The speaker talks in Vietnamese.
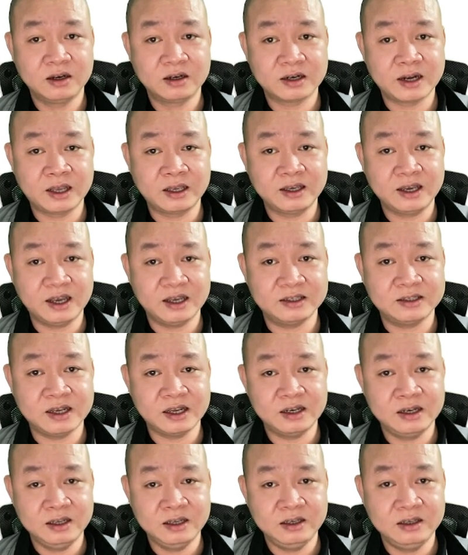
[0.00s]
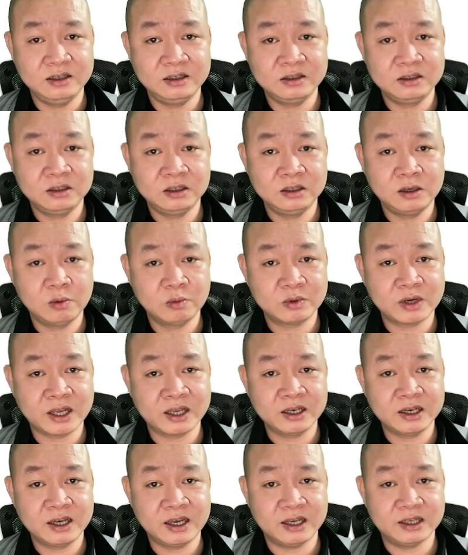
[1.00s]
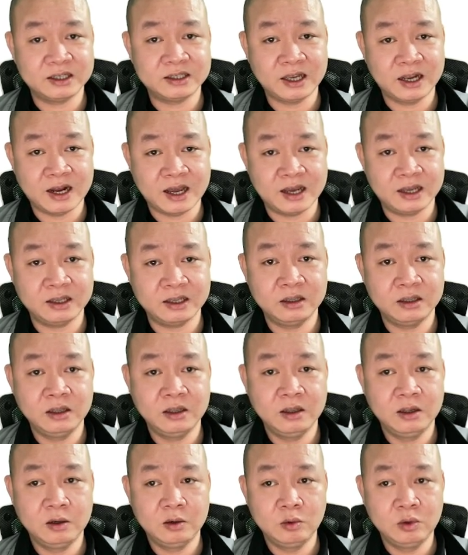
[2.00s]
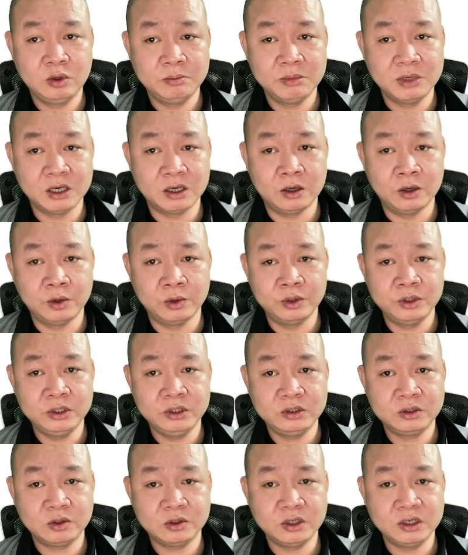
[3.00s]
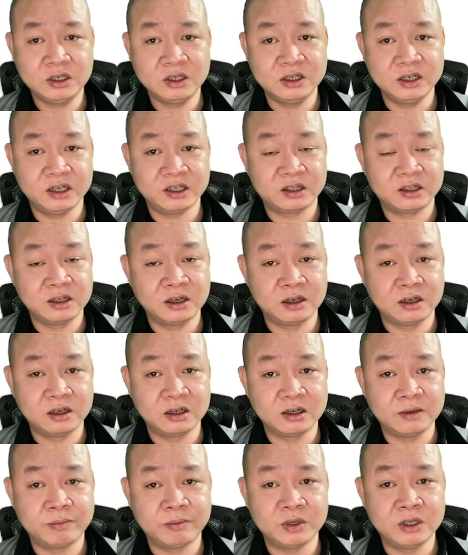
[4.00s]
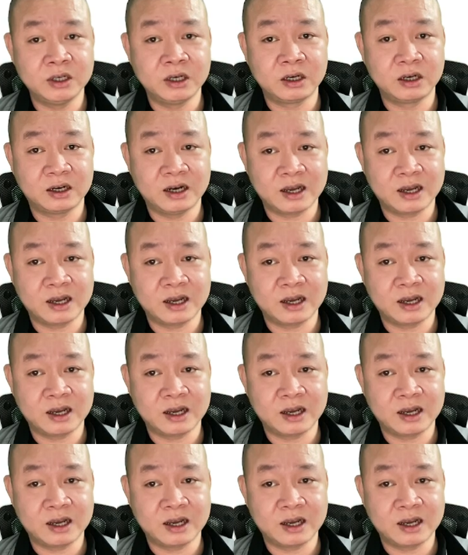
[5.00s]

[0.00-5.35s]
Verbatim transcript: đánh kẻ chạy đi chứ không đánh kẻ chạy lại, luôn mở lối cho những người từng lầm đường